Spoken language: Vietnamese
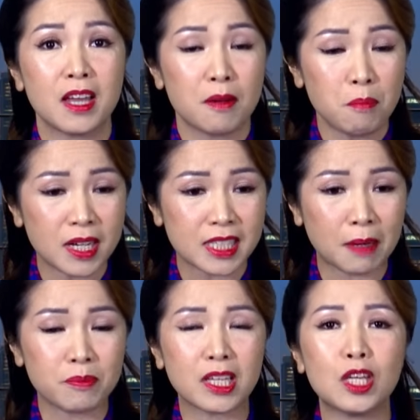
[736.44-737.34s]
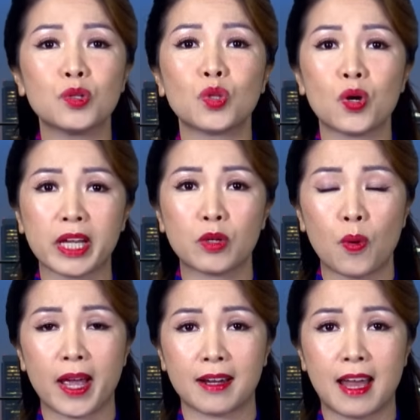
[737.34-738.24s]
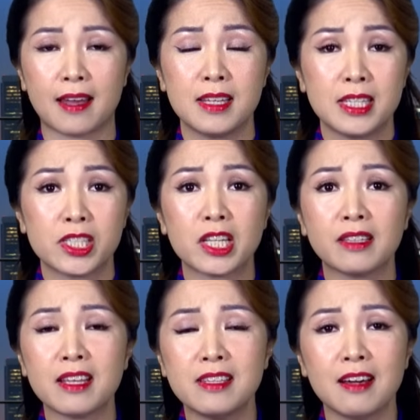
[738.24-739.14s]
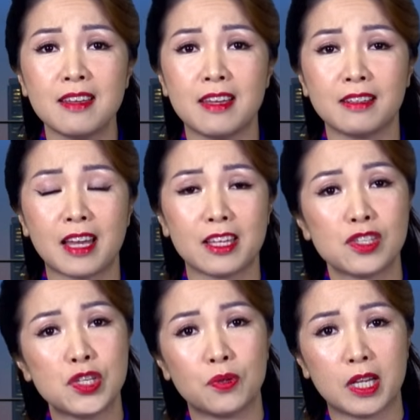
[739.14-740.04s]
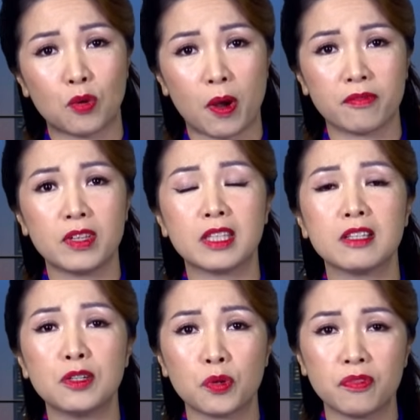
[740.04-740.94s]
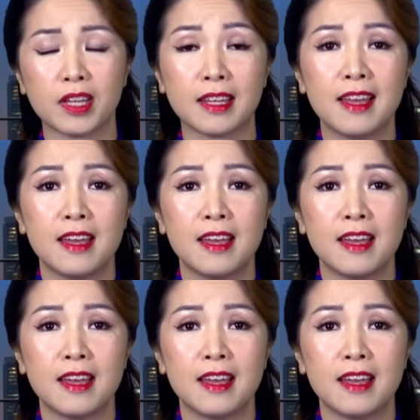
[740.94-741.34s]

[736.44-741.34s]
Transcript: Bất chấp những yếu tố khách quan là trên thế giới hiện nay nhiều lần Hoàng Vi thưa quý vị,